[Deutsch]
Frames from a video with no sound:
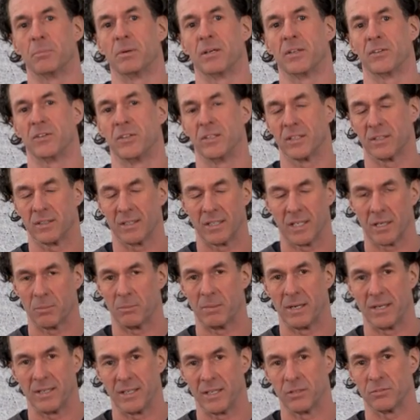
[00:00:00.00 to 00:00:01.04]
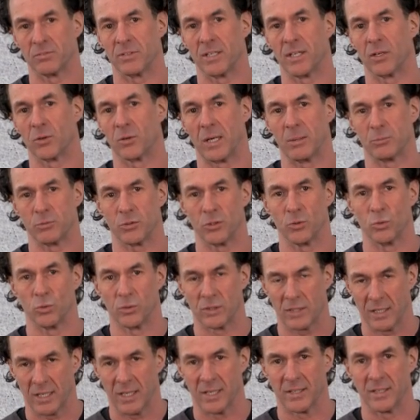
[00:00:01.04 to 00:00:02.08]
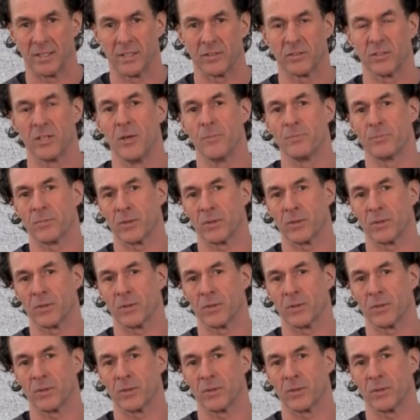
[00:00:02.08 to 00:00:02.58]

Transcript: passiert nach meiner Erfahrung absolut gar nichts